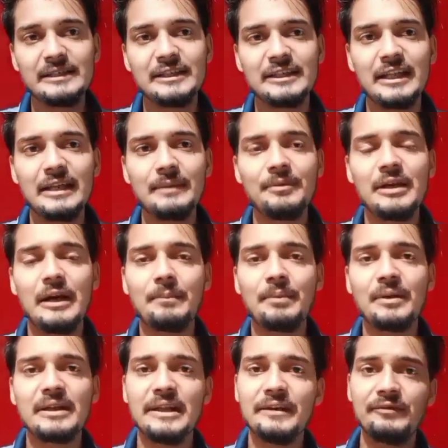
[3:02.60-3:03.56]
देखिए जितने भी यहाँ
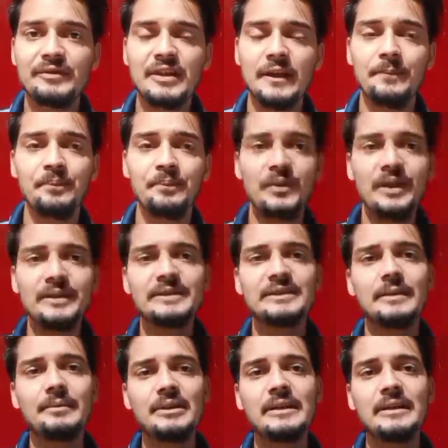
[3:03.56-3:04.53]
पर गिफ्ट हैं इन
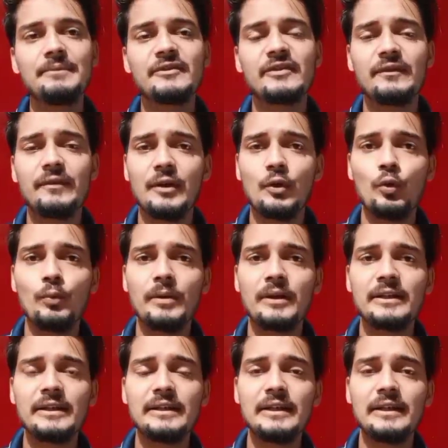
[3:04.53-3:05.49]
सभी गिफ्ट्स पर
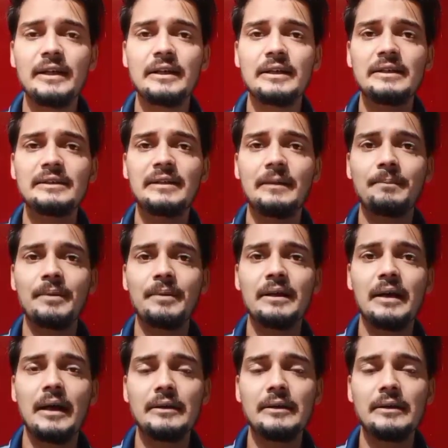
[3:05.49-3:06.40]
ऊपर देखिएगा कि सब पे